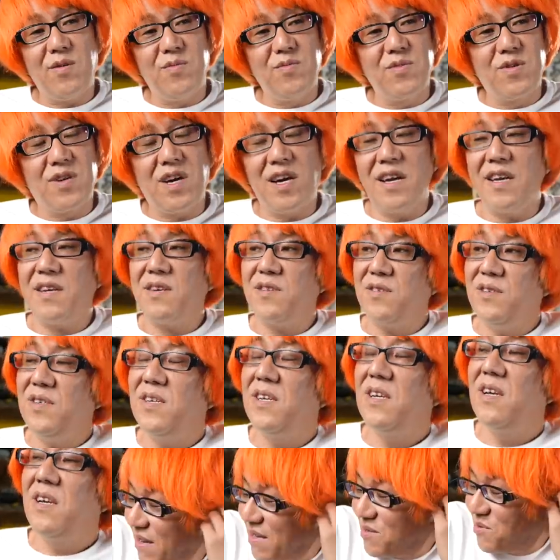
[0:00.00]
わりを迎える、
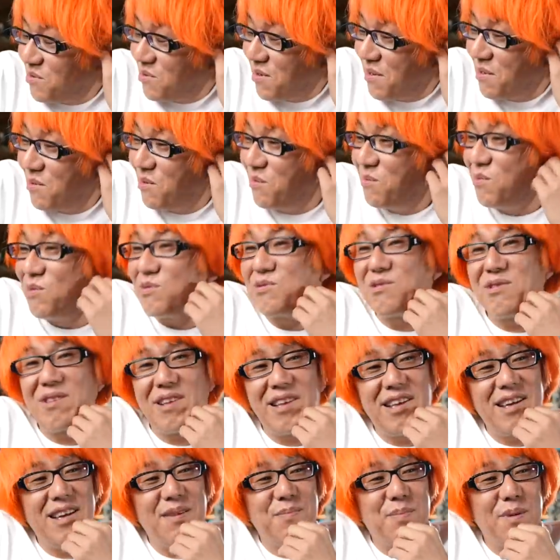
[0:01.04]
それを思うと
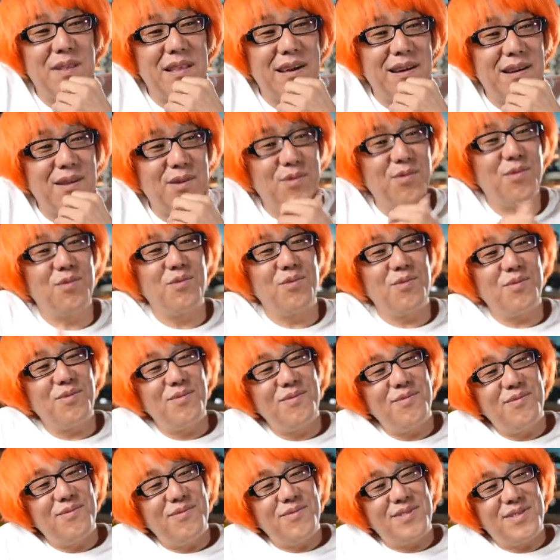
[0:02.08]
ねやっぱなんかこ
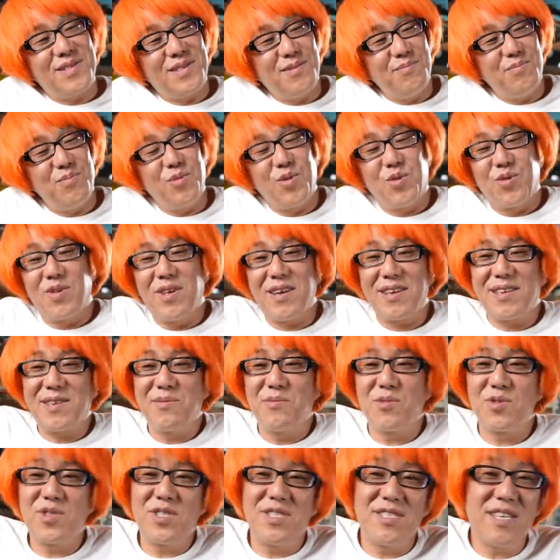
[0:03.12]
う神妙な気
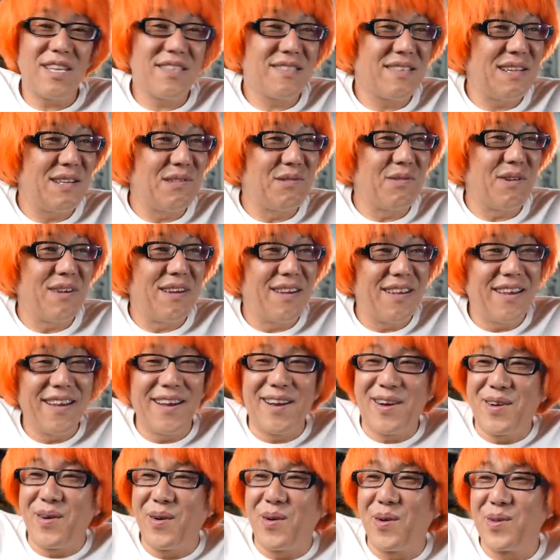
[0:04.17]
持ちになったりとか
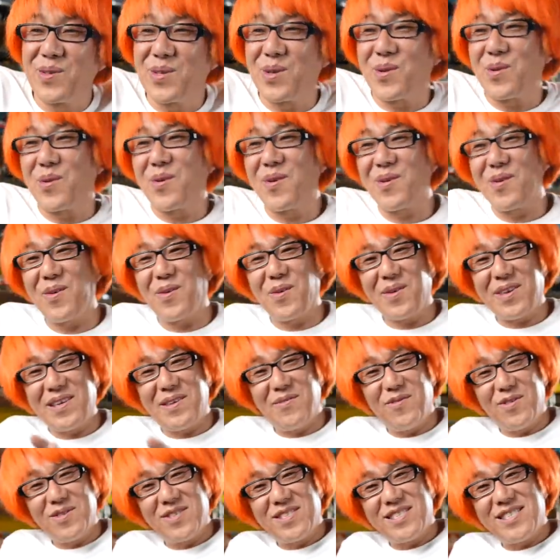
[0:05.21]
ねそのこの
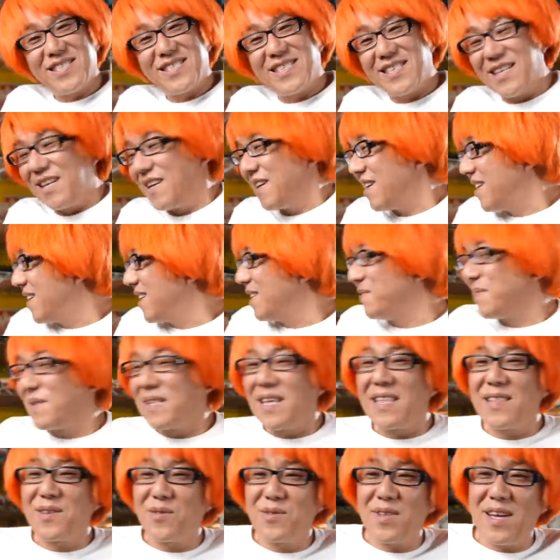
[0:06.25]
気持ちって今
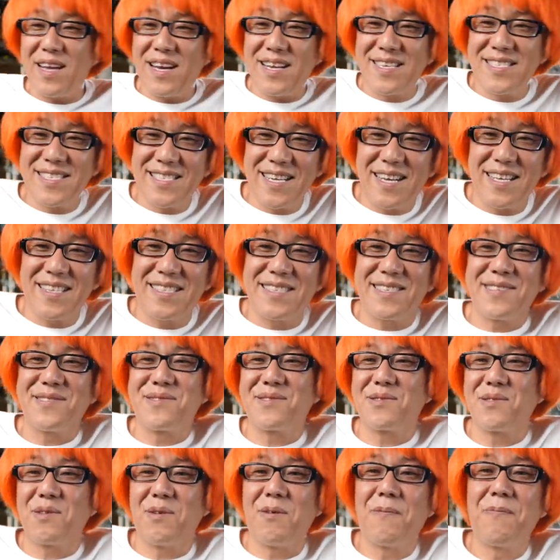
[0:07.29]
なんでこんな話したかってい
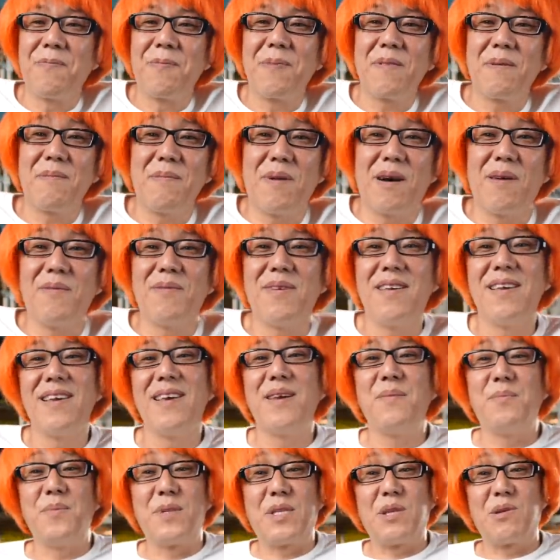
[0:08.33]
うと。まあ、
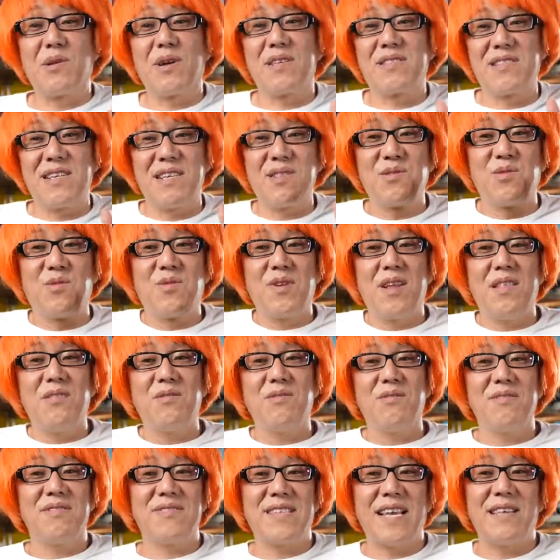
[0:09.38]
見てる方ね同年
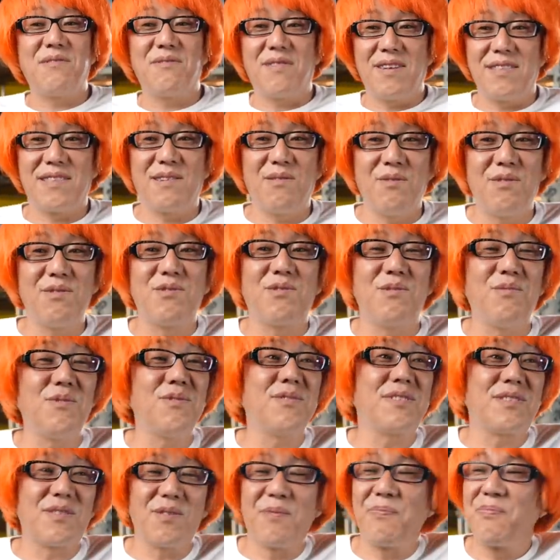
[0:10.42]
代の方多いと思う
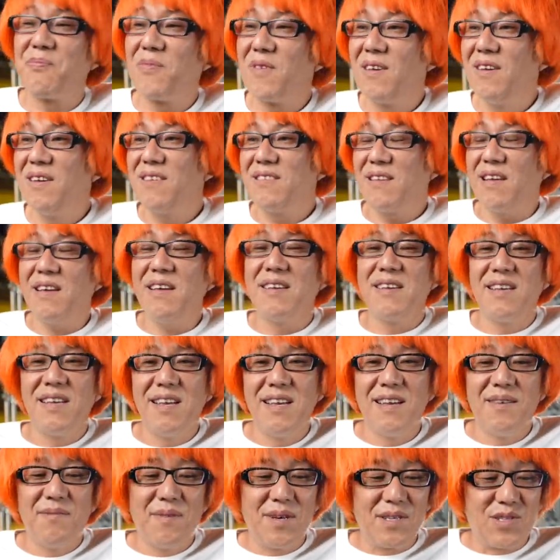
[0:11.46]
んですよ。ね
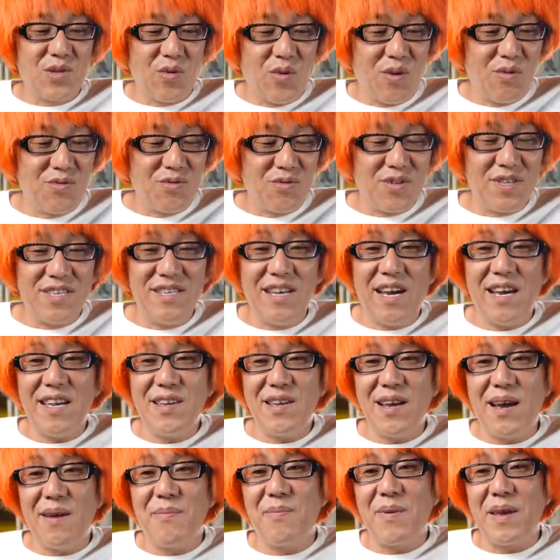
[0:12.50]
まあ、小学校の時いやい
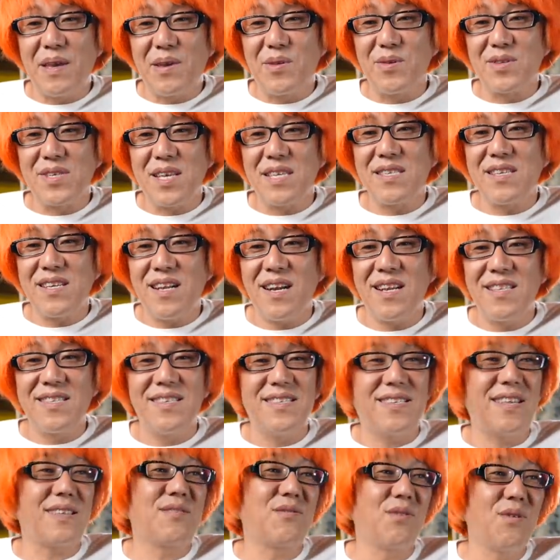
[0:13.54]
や勉強させられて
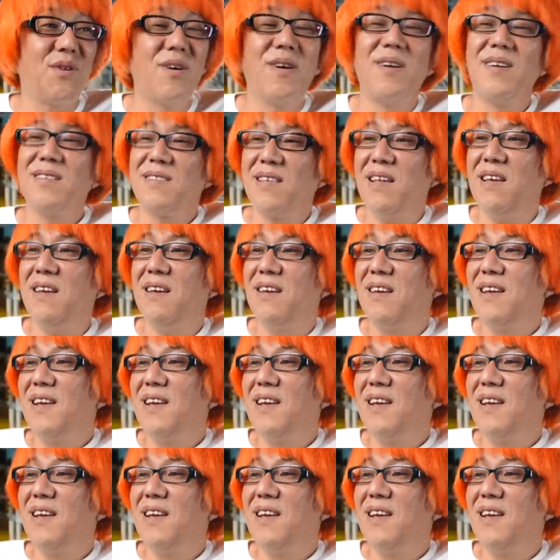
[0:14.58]
いたと、ね、